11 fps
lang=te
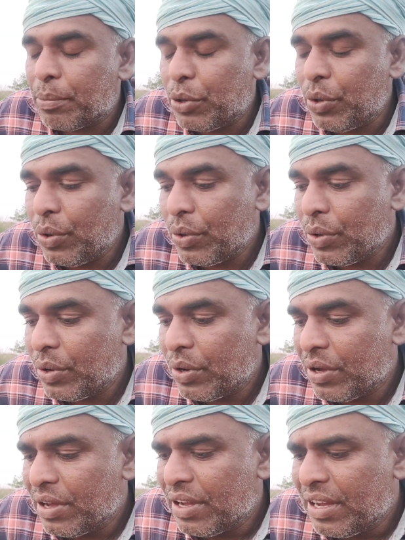ఎప్పుడు
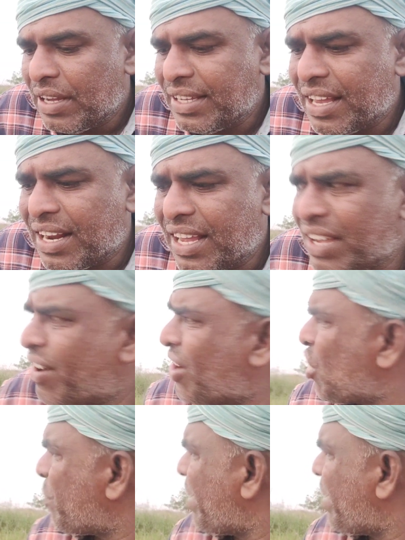ఇవాళ ఏ వారం